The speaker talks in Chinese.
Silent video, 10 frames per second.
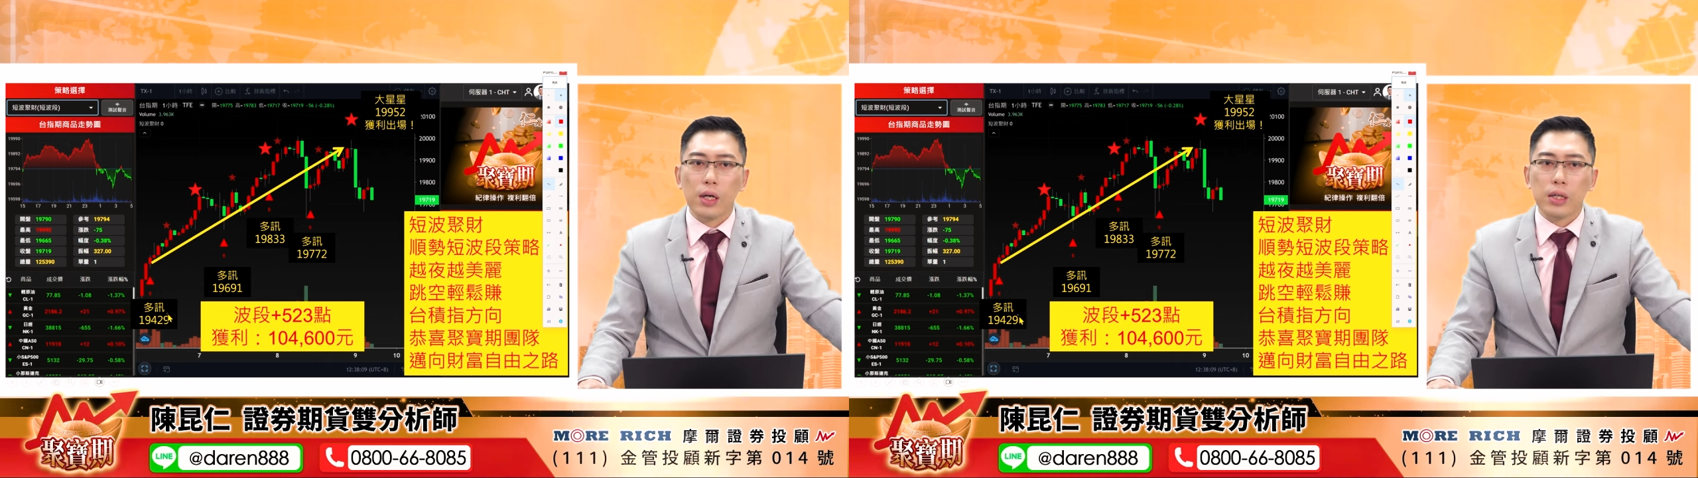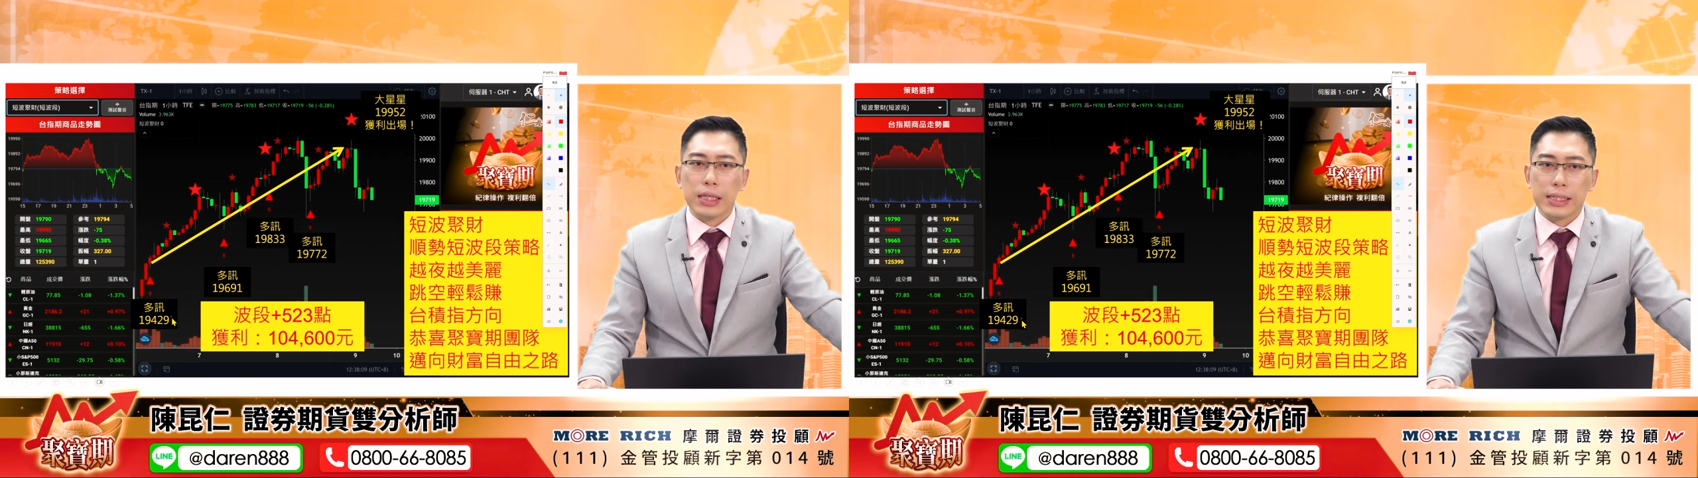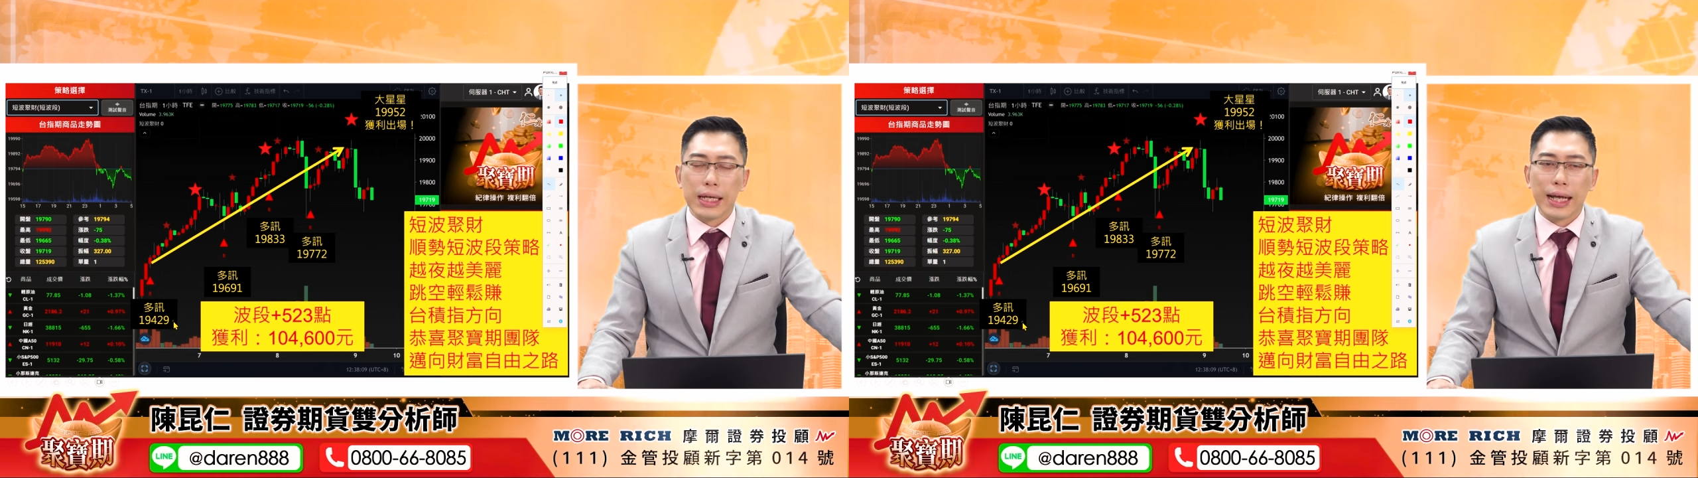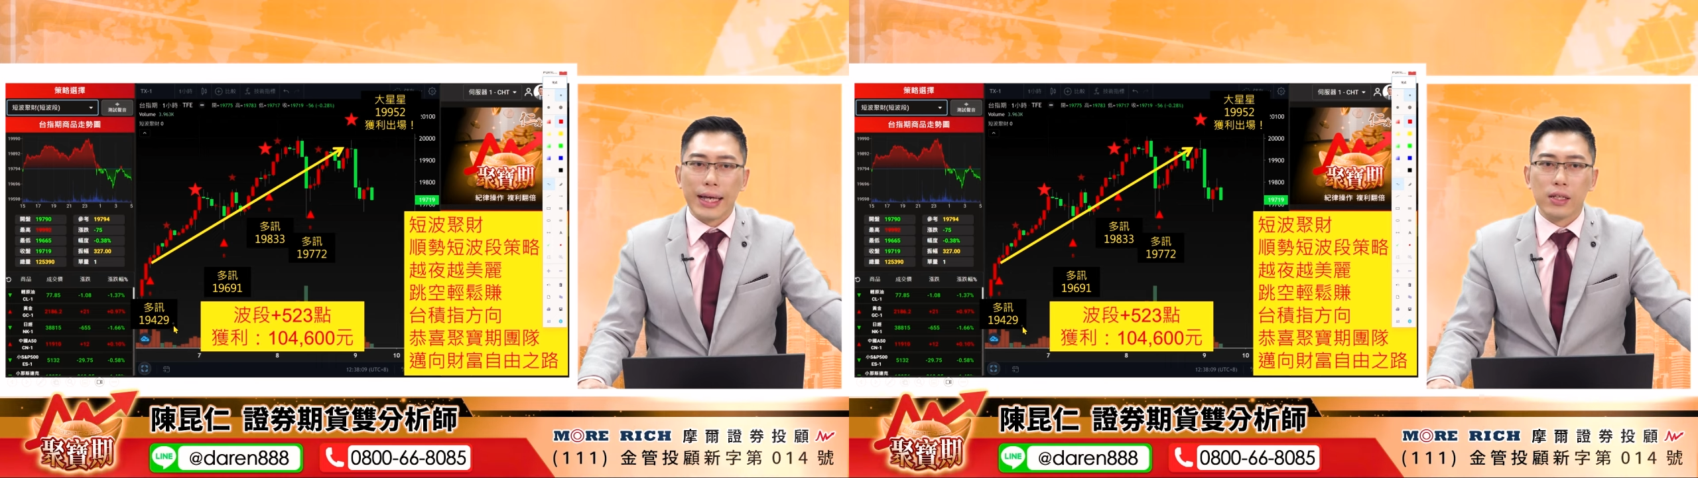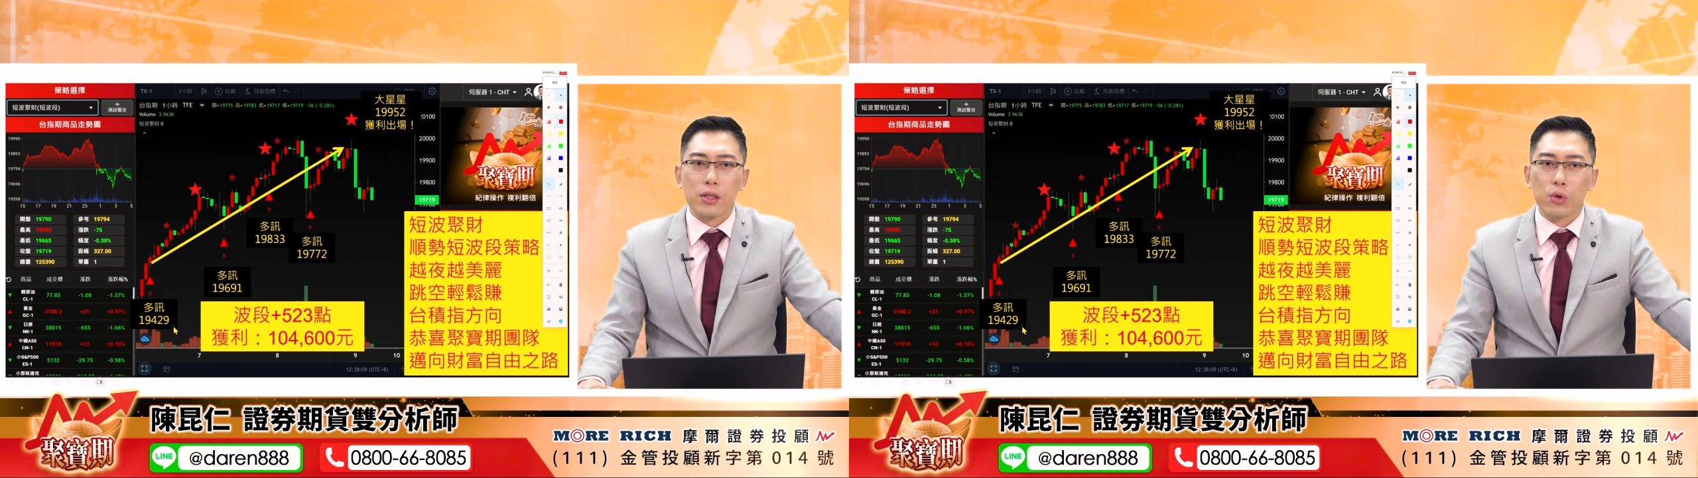你在
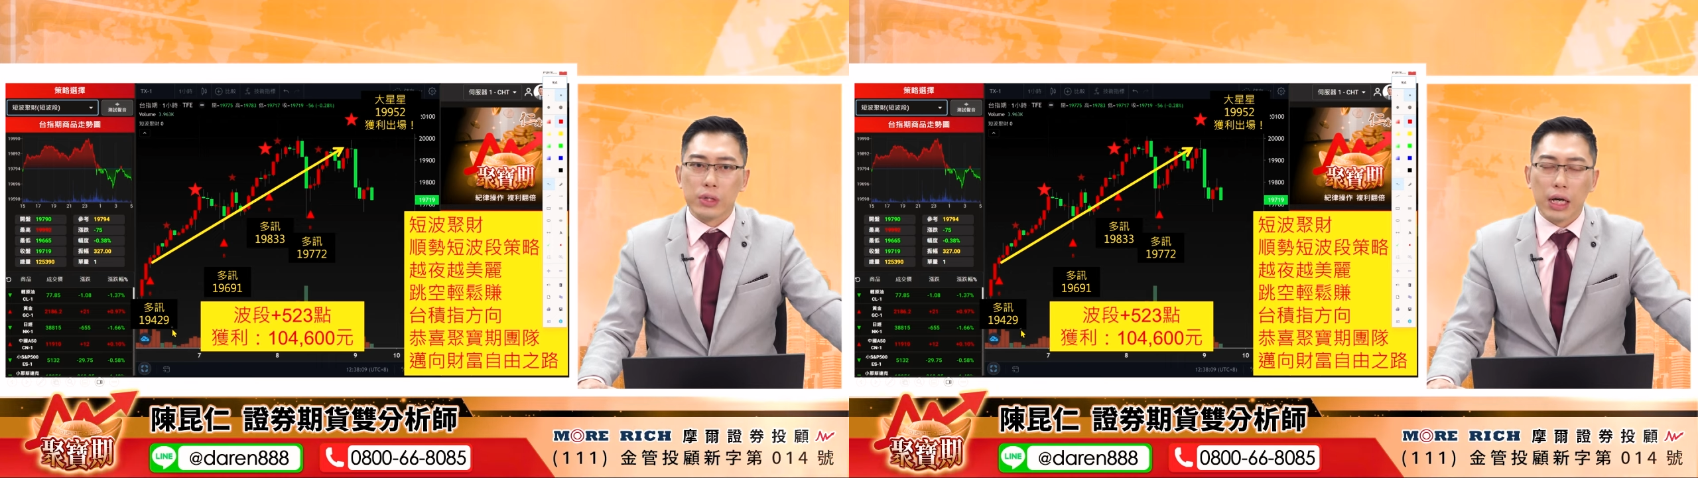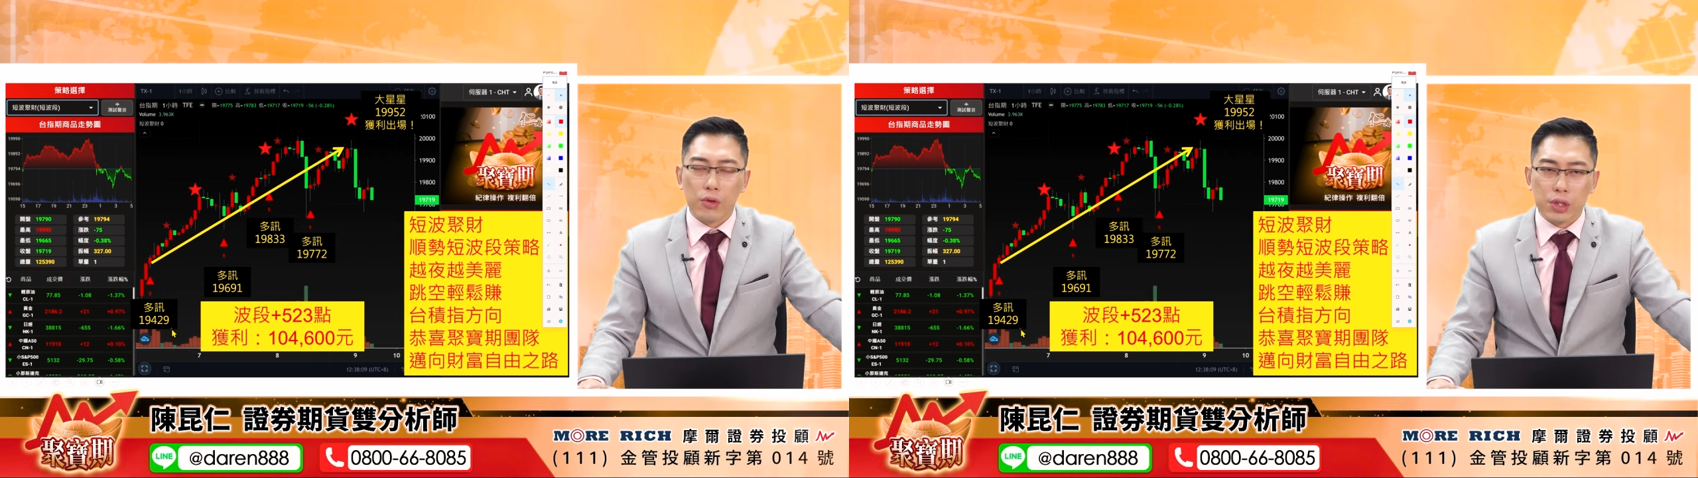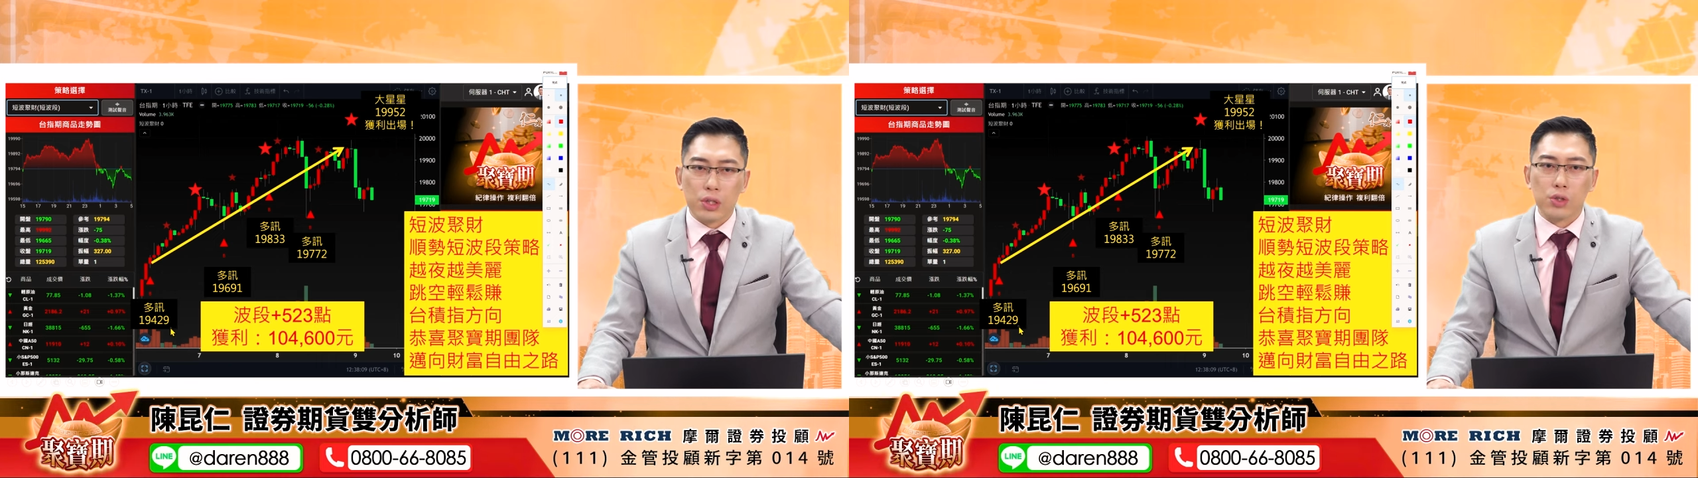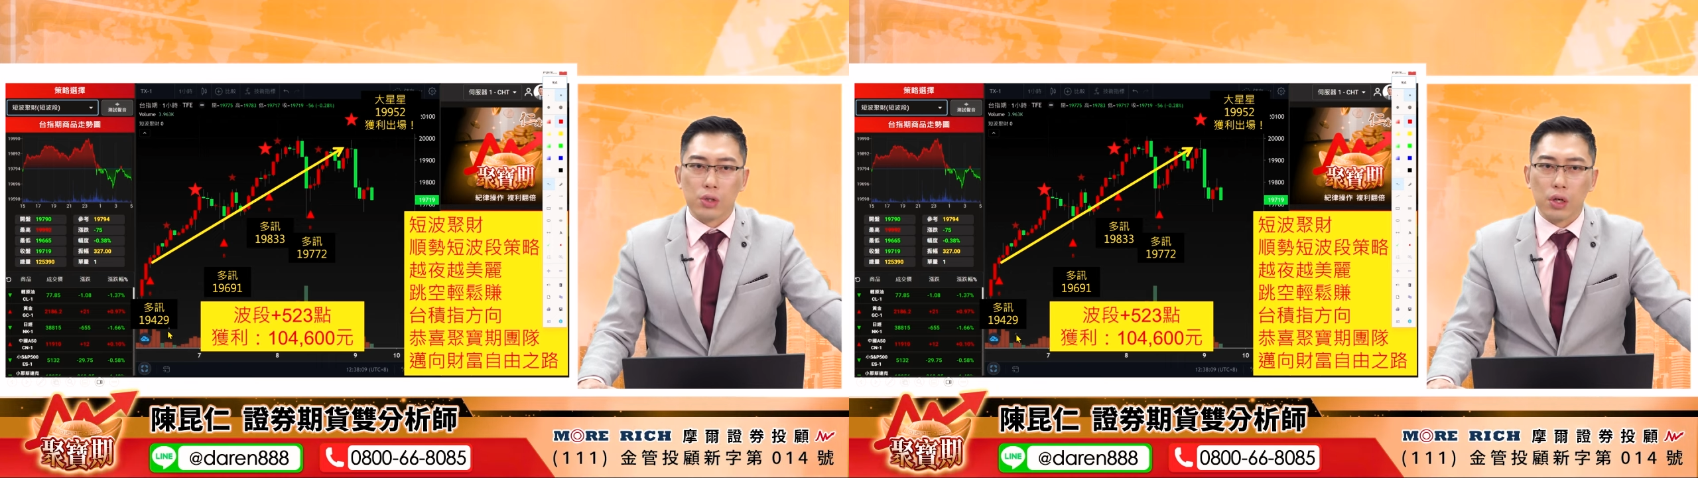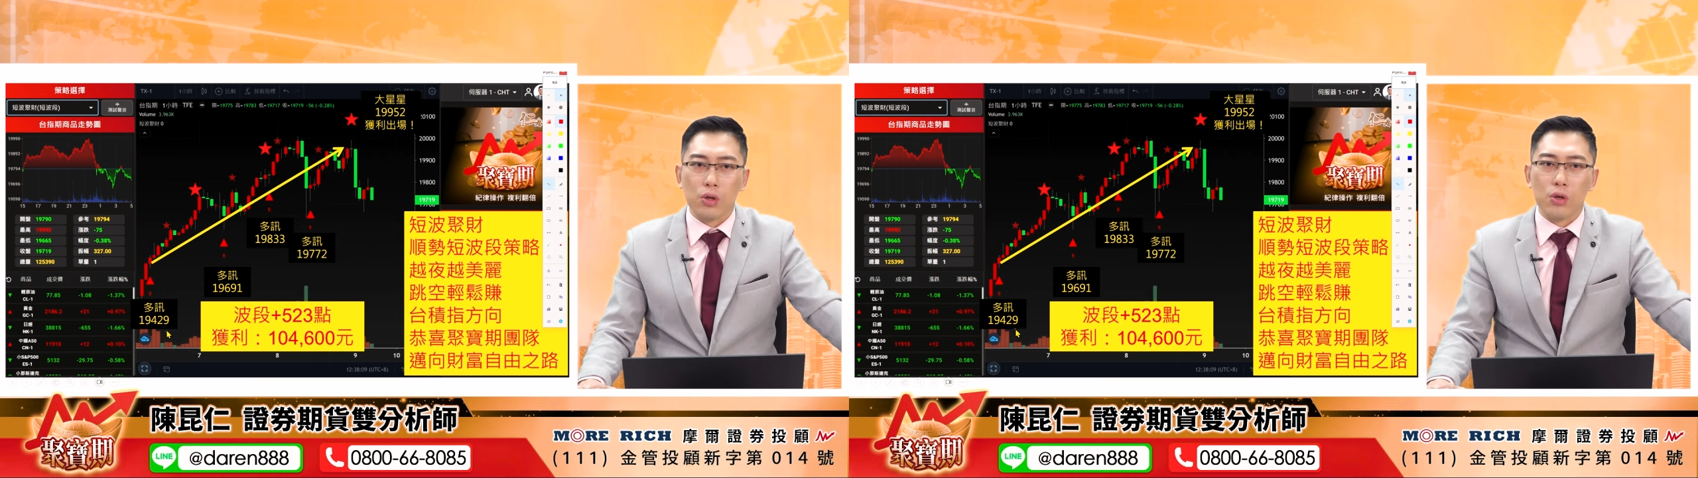该轮到你的时
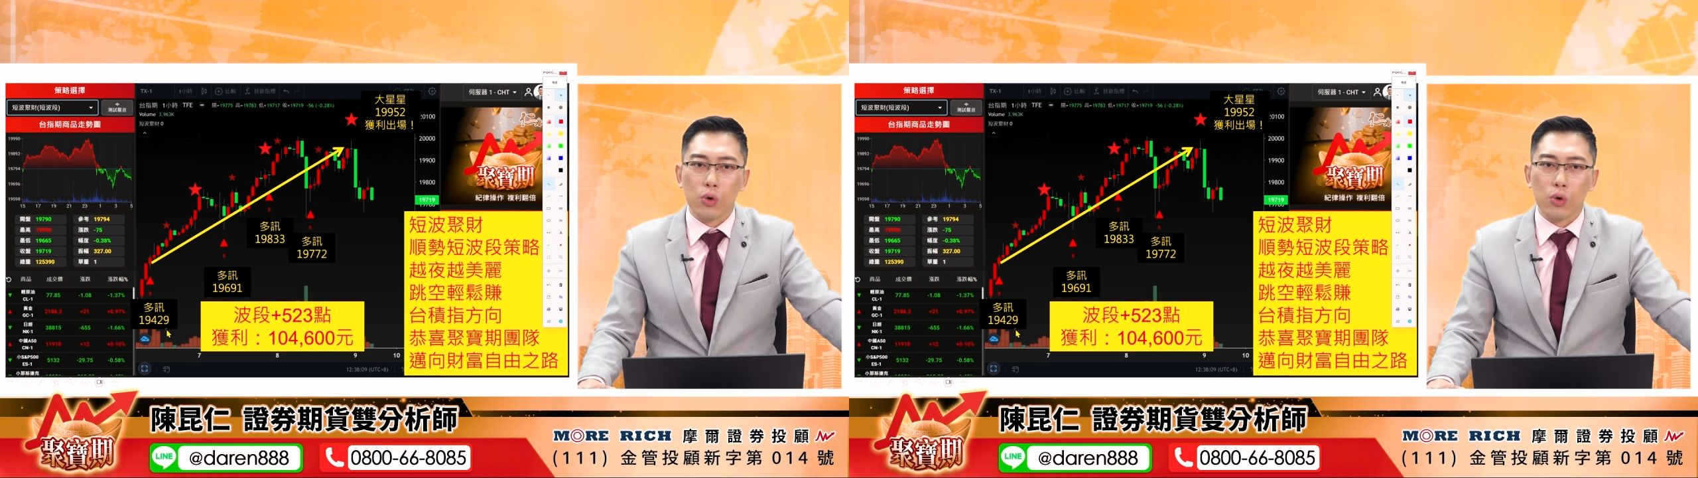候，